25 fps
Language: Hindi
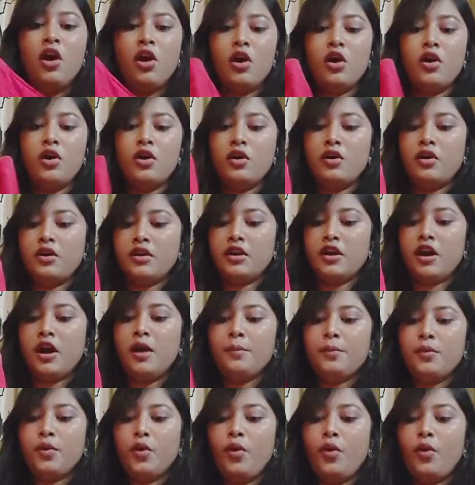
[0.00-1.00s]
और
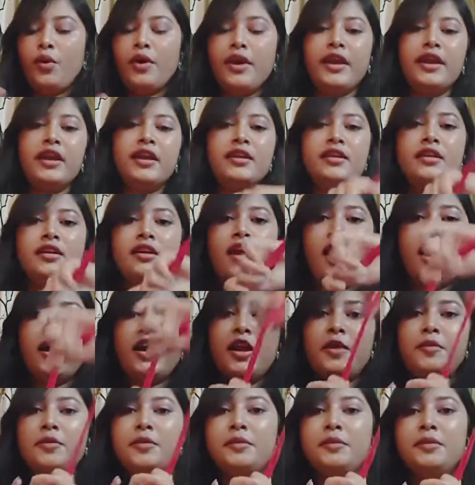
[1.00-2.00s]
आपको एक
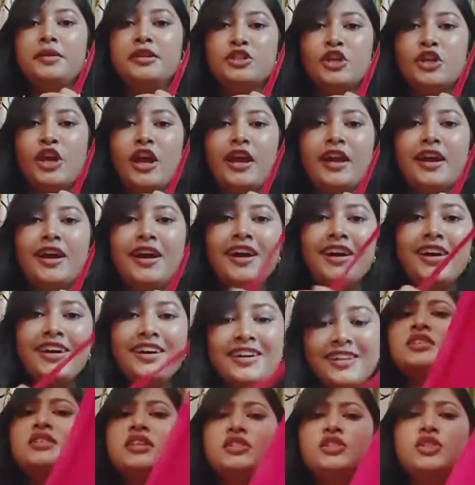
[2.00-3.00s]
नारा भी मिल जाएगा
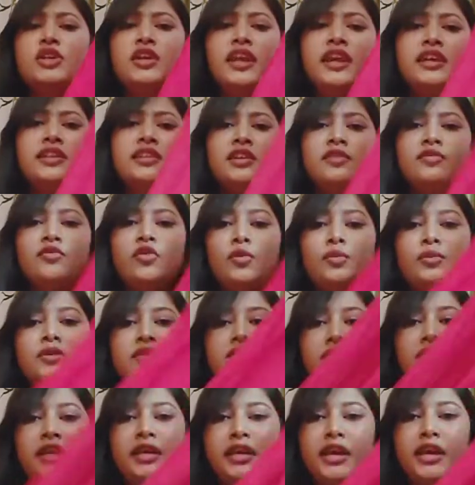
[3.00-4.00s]
इसका जो लेंथ है वो
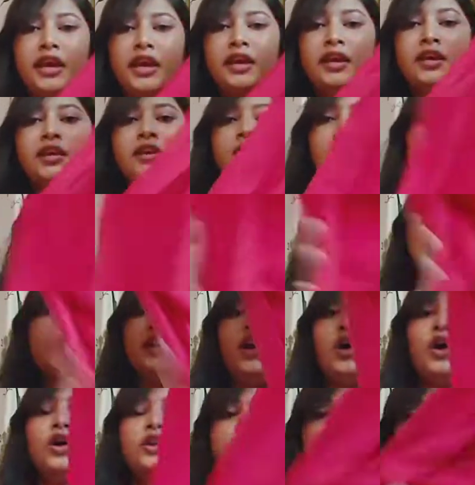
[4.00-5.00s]
भी सही है
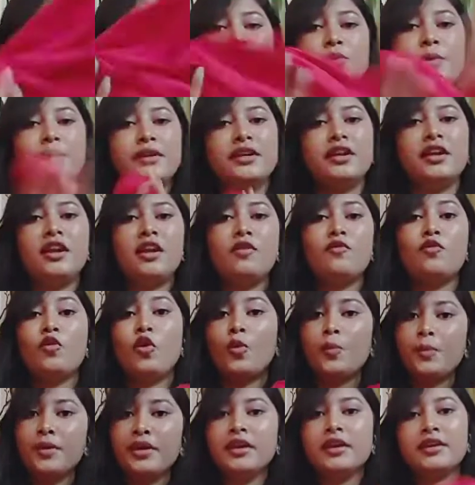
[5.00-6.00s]
और इसका जो मटेरियल है
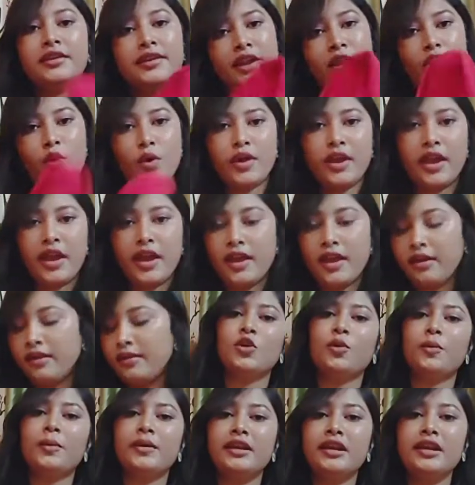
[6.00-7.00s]
वो भी रेन है
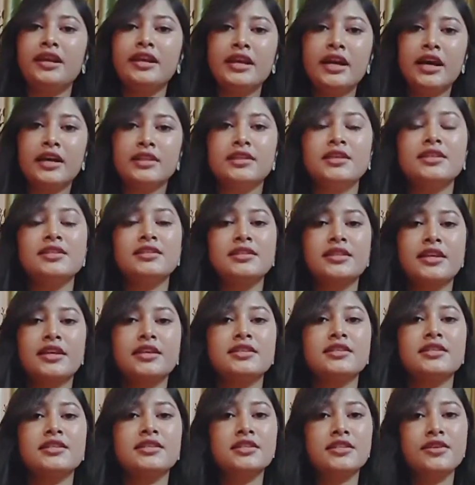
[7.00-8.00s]
इसको मैंने लिया था
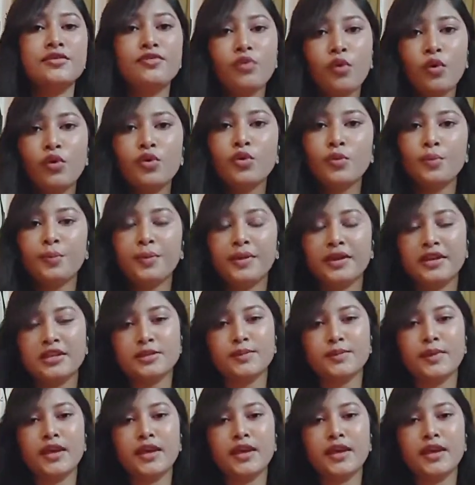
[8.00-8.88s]
सिक्स सिक्सटी फोर रुपीज़